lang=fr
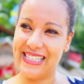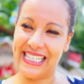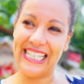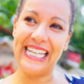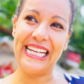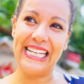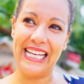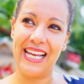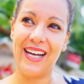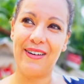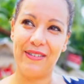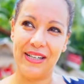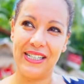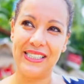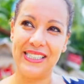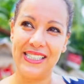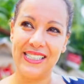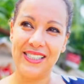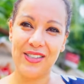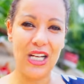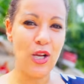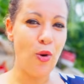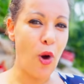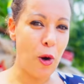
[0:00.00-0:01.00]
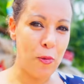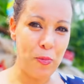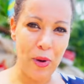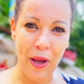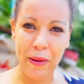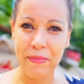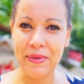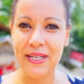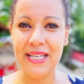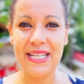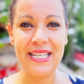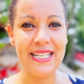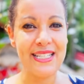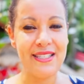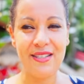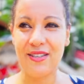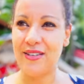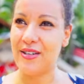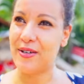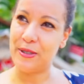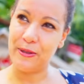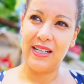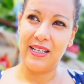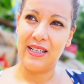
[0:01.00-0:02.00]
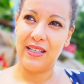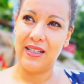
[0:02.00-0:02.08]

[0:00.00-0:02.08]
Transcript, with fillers: très clair. Hein. Enfin, les work permits. Euh,